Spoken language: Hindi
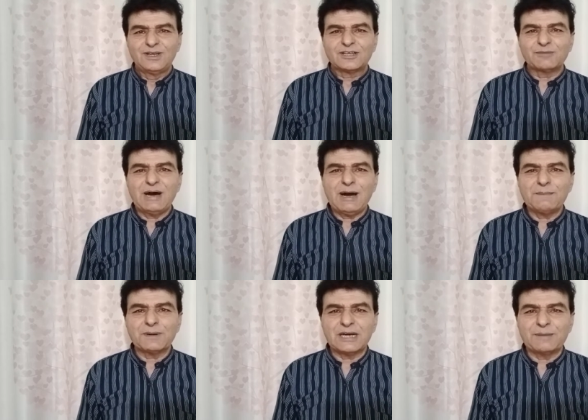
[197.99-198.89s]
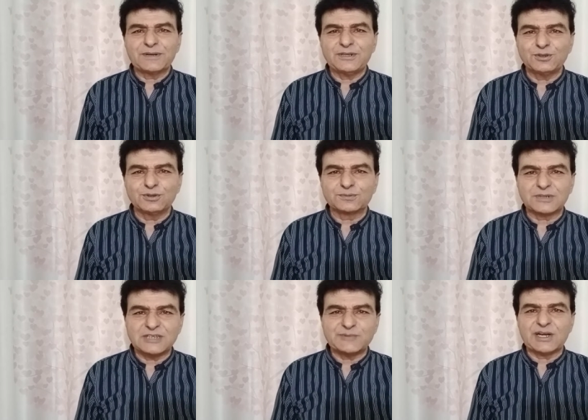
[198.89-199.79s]
तमाम क्लब के जो
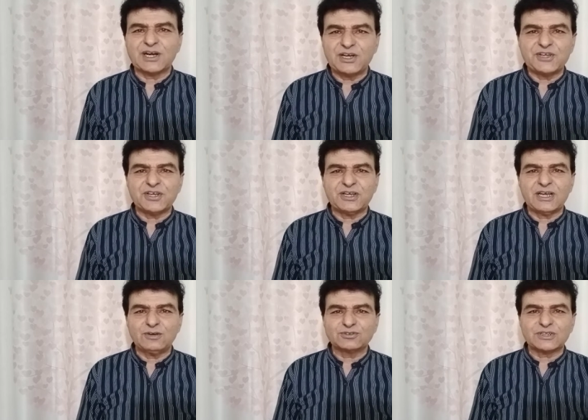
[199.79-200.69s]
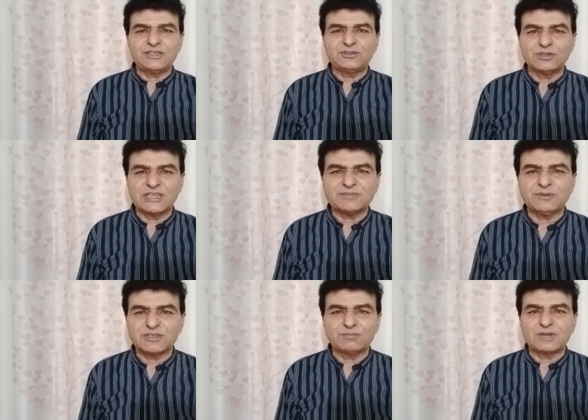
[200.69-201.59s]
टर्म्स एंड कंडीशन है उसके जो
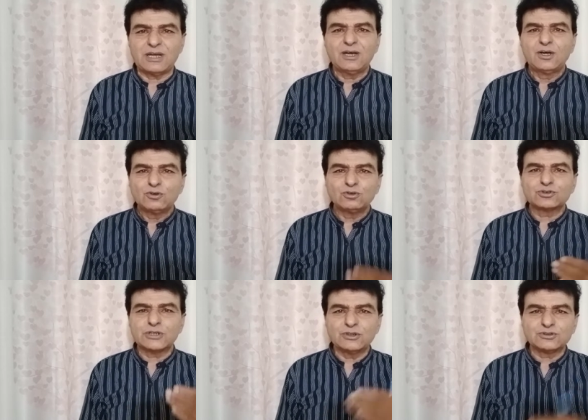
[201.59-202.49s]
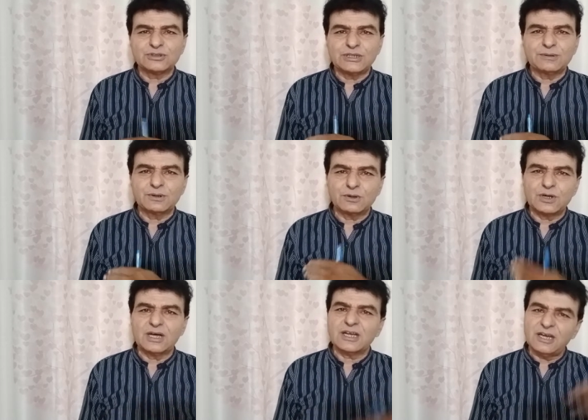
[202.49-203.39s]
नजम जब्त है उसके उसने
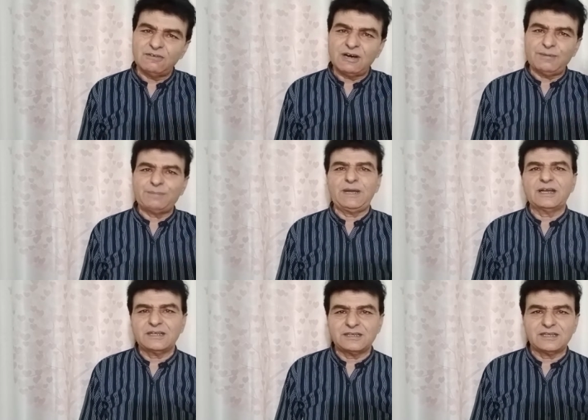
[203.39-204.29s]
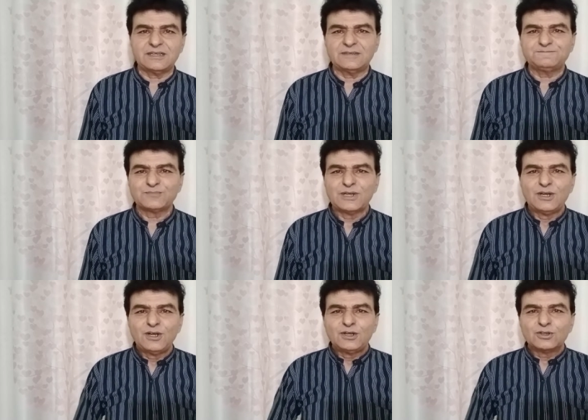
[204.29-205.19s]
उड़ा के हवा में फेंक देता था
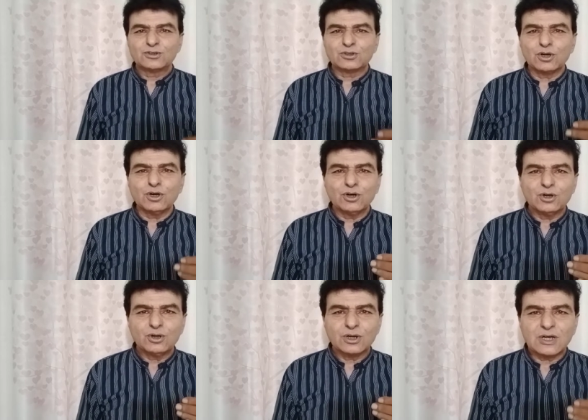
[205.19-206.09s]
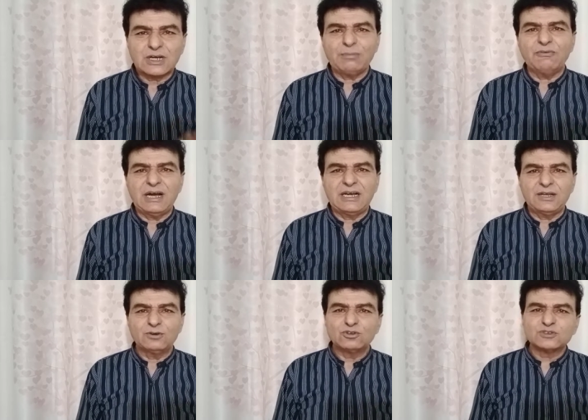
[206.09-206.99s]
तो क्लब
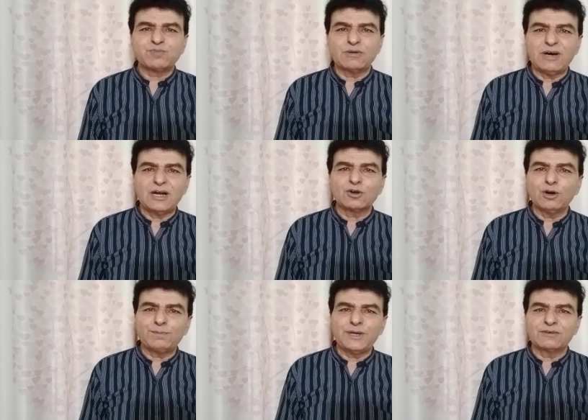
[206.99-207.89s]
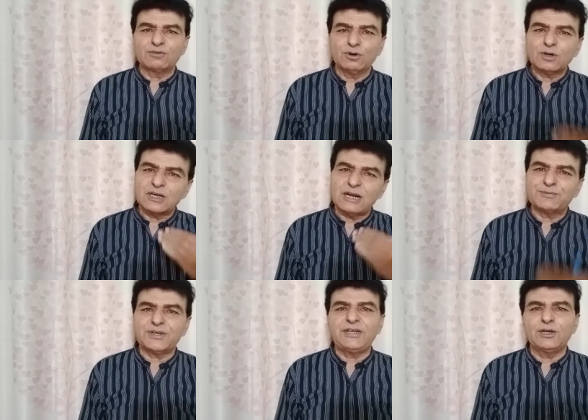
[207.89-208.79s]
वाले उस परवान को फिर वो क्लब
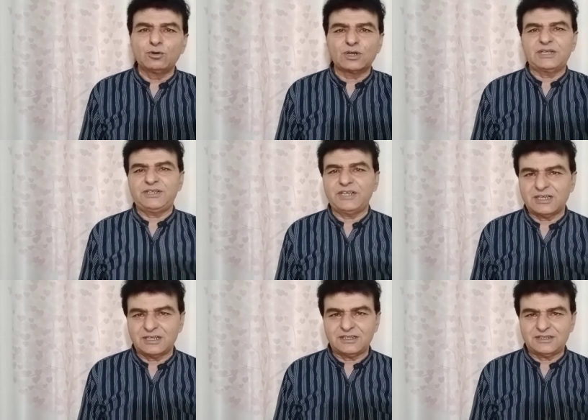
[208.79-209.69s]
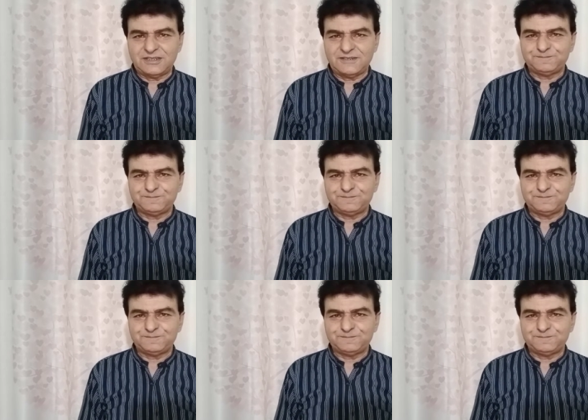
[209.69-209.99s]
से ही आउट कर दिया करते थे